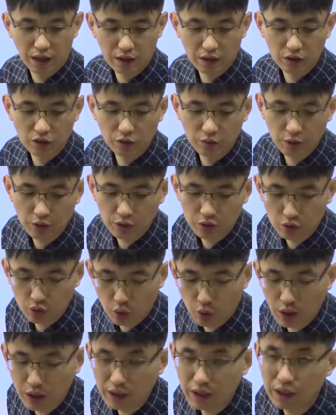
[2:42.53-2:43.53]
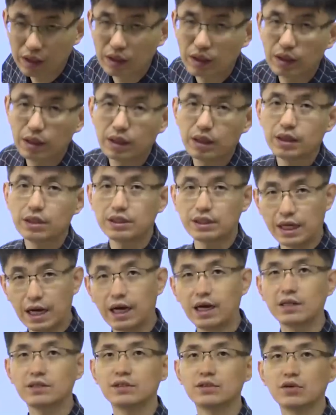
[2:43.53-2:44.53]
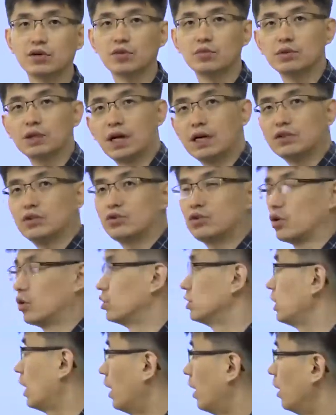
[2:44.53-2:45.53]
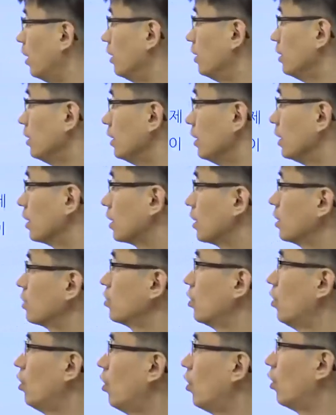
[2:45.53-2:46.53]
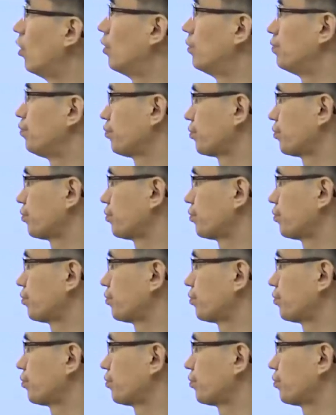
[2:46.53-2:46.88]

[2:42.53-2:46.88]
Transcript: 그러면 통화량이 작아지는 겁니다. 아셨죠? 자, 그래서